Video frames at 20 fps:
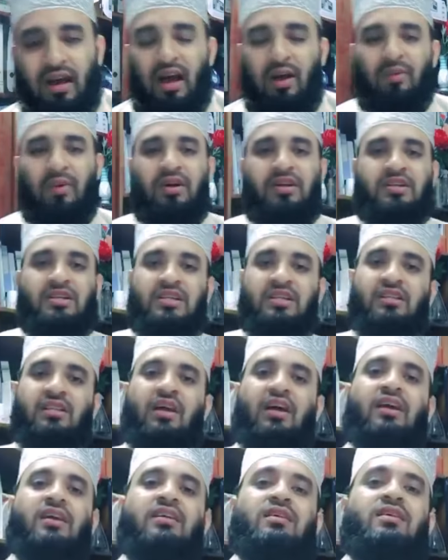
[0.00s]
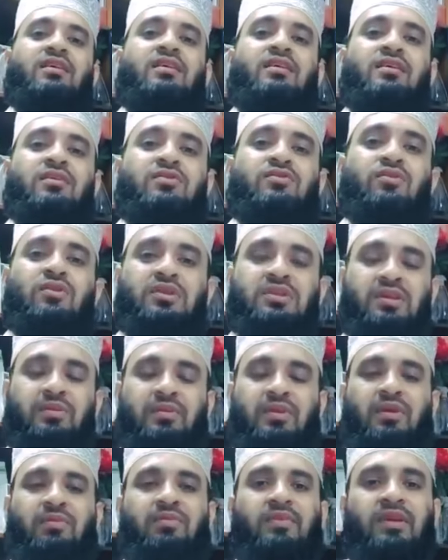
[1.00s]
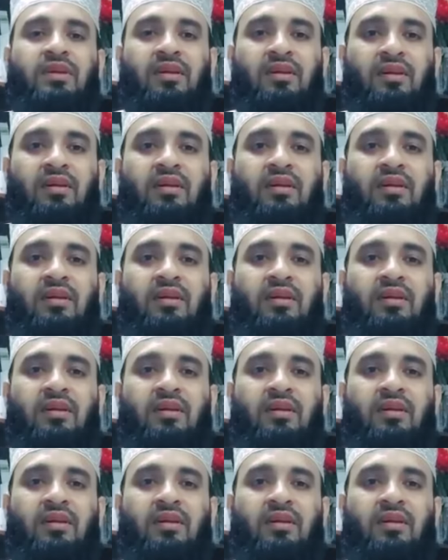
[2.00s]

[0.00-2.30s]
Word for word: আবার সেজদায় চলে যাবেন আপনি